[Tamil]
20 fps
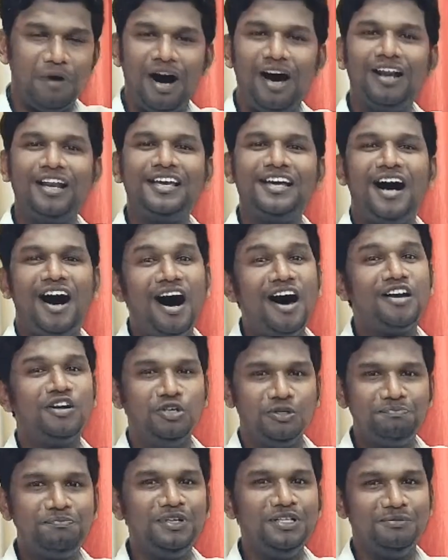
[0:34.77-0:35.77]
மாலை
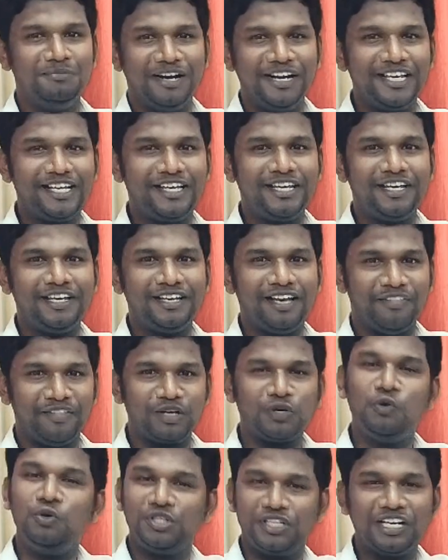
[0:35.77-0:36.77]
ஆறு முப்பது மணிக்கு
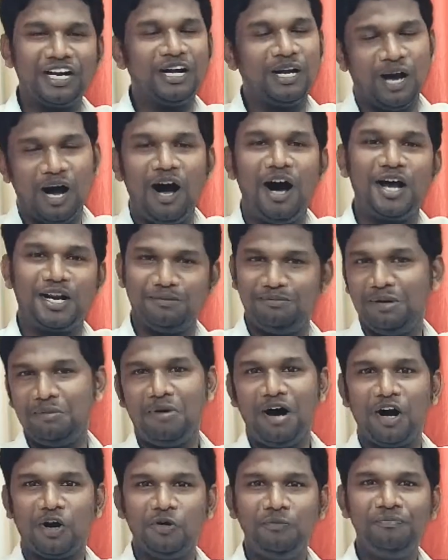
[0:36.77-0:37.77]
அந்த கூட்டங்கள்
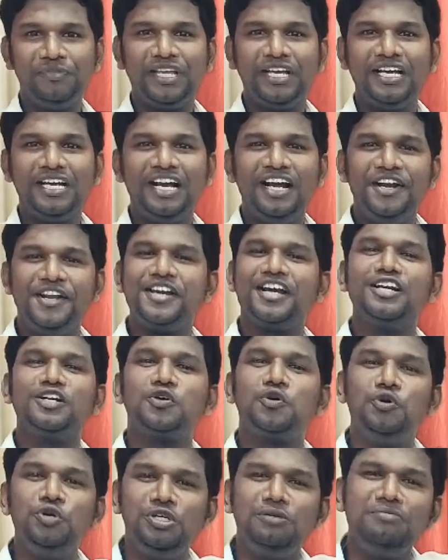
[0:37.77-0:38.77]
ஆரம்பமாகும்
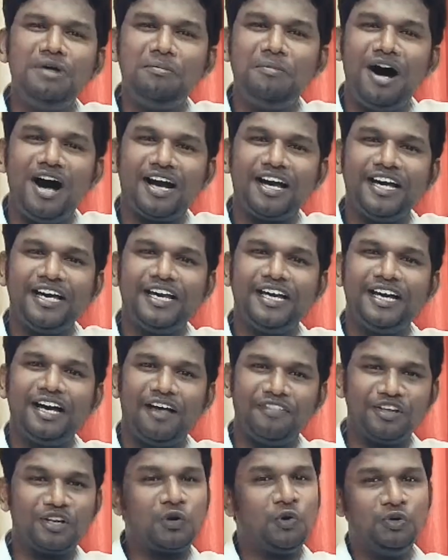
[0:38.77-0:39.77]
நீங்கள் குடும்பமாக
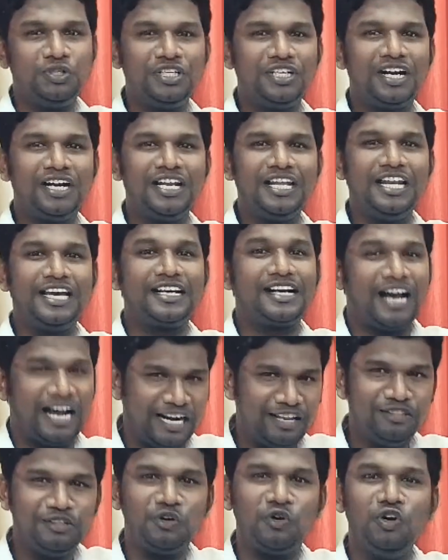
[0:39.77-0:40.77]
அந்த கூட்டங்களிலே
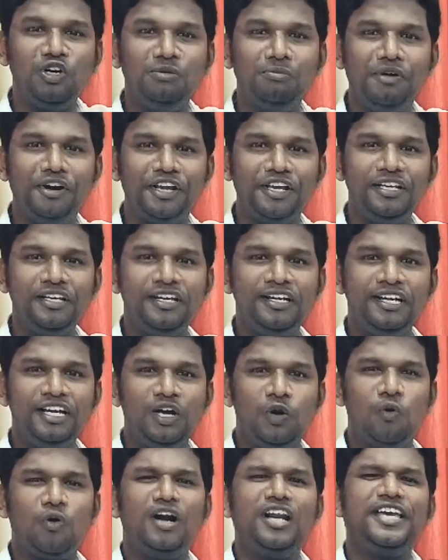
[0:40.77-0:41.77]
கலந்து கொள்ளும்படி
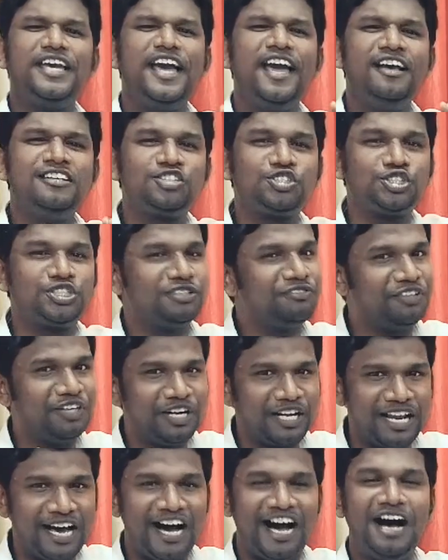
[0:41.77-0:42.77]
உங்களை
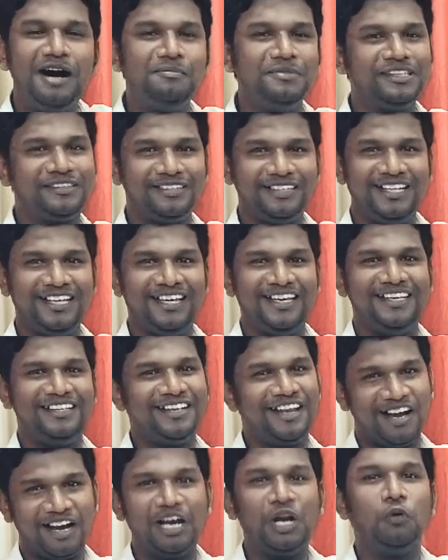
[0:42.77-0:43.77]
இயேசுவின் நாமத்துல
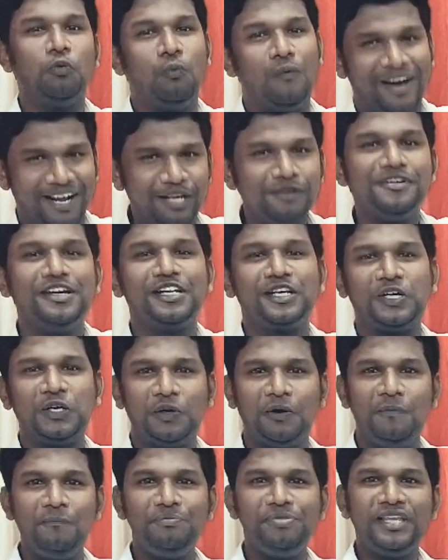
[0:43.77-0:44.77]
நாங்கள்
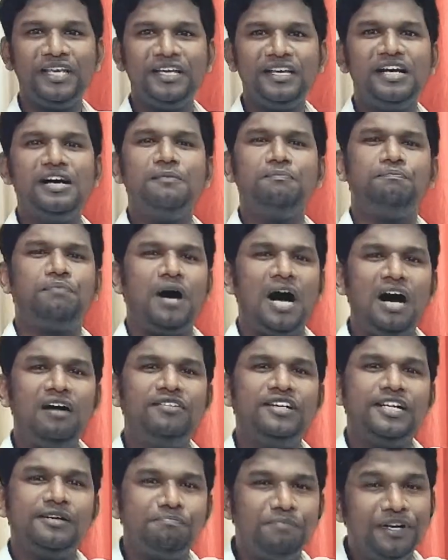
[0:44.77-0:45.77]
வரவேற்கிறோம்
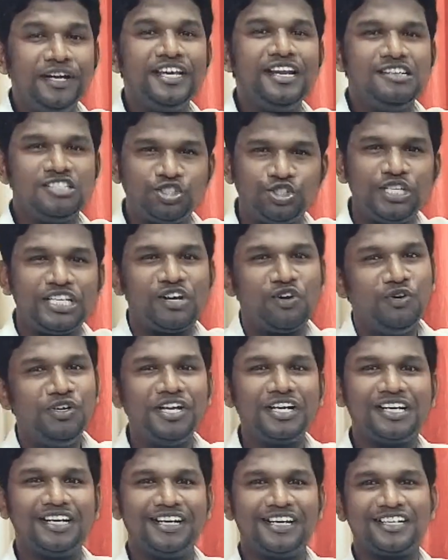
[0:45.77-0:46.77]
பாவ பிடியில்
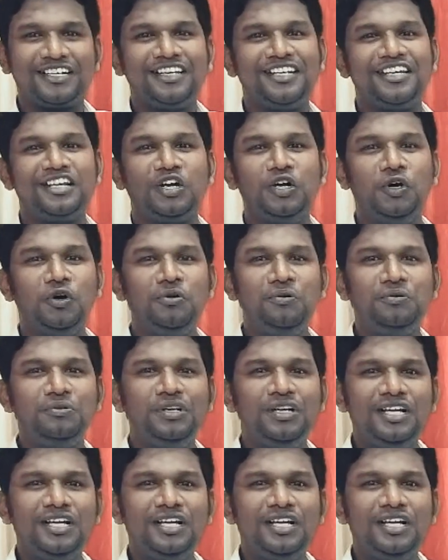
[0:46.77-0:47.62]
சிக்குண்டு கிடக்கிறீர்களோ